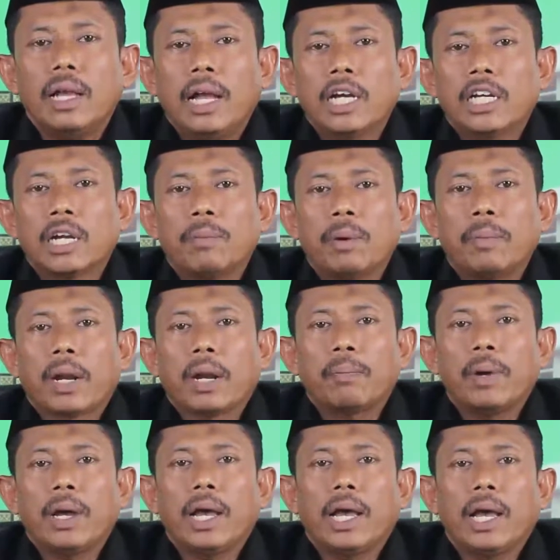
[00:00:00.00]
ada
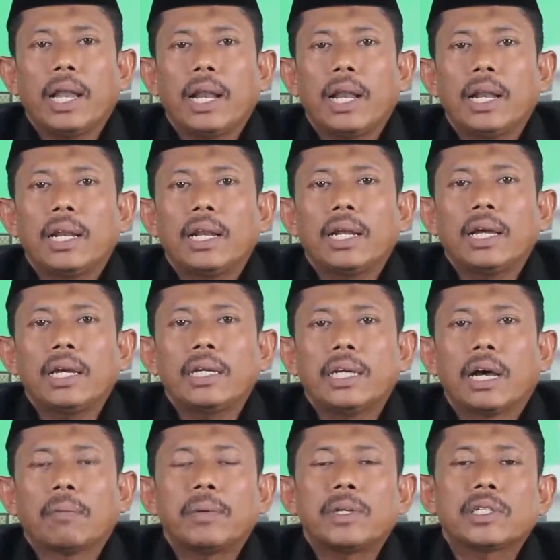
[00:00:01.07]
beberapa hal
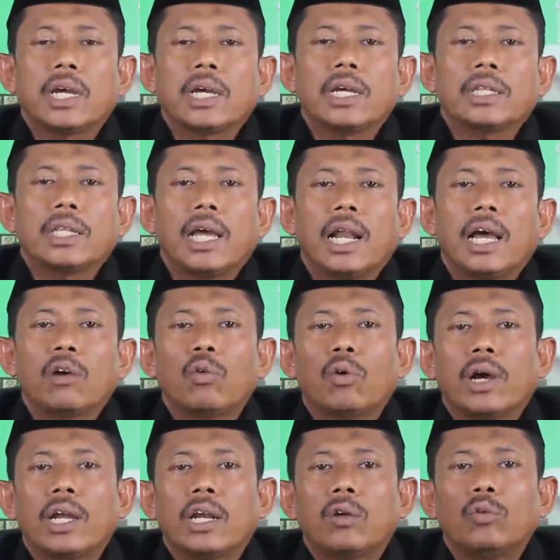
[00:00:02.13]
yang bisa kita
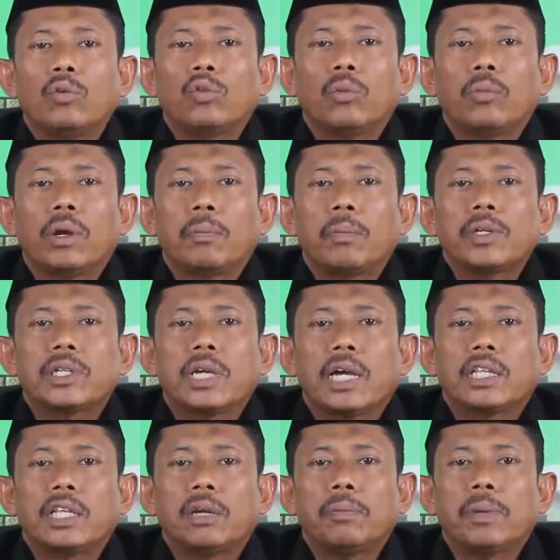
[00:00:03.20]
lakukan untuk menepis
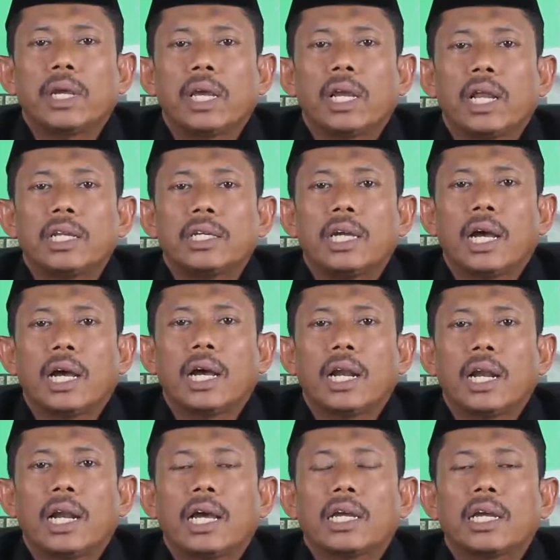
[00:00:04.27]
hati pikiran
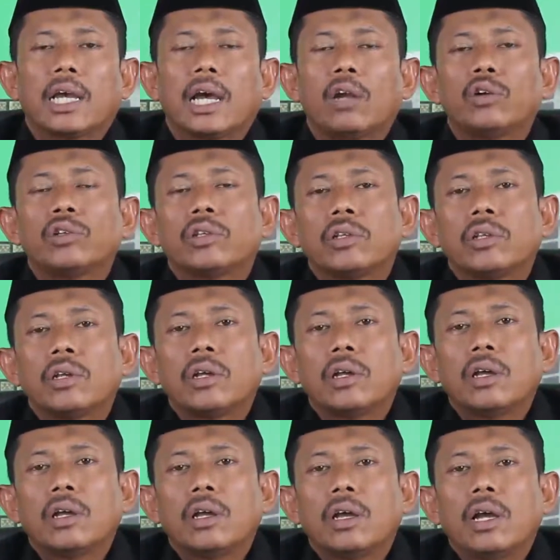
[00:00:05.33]
yang lagi kalut
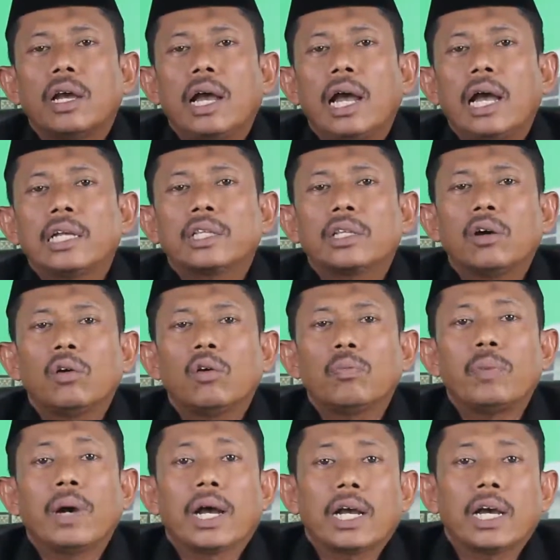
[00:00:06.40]
atau
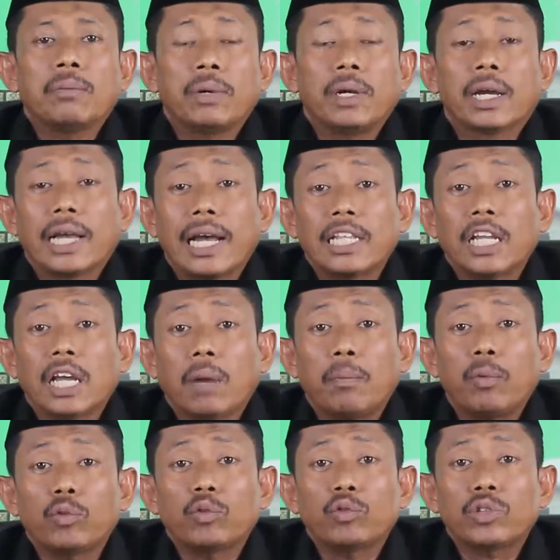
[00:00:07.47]
bahkan mendekati
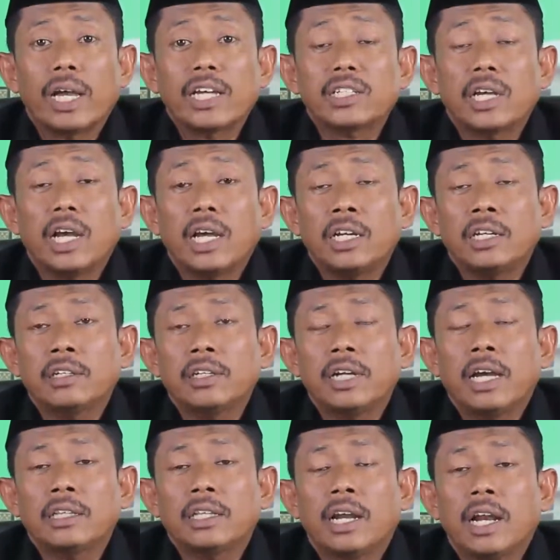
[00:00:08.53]
keputusasaan.
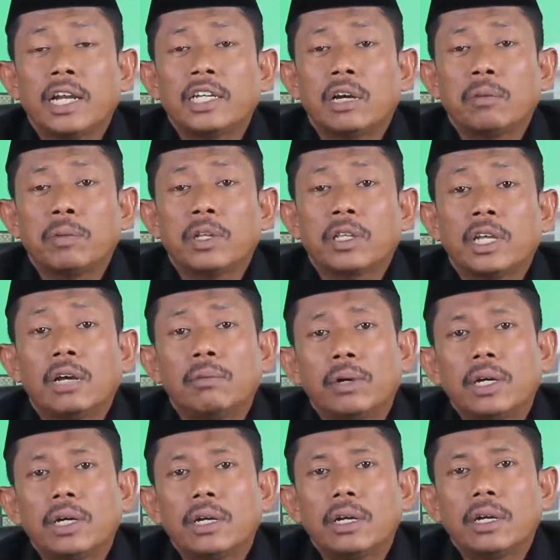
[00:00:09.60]
Antara lain yang
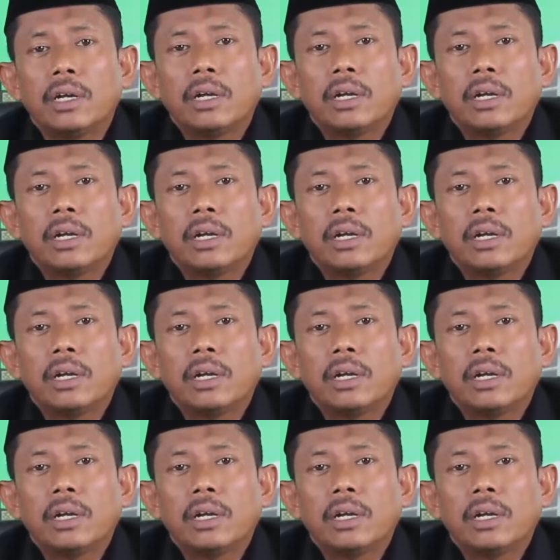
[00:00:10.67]
pertama,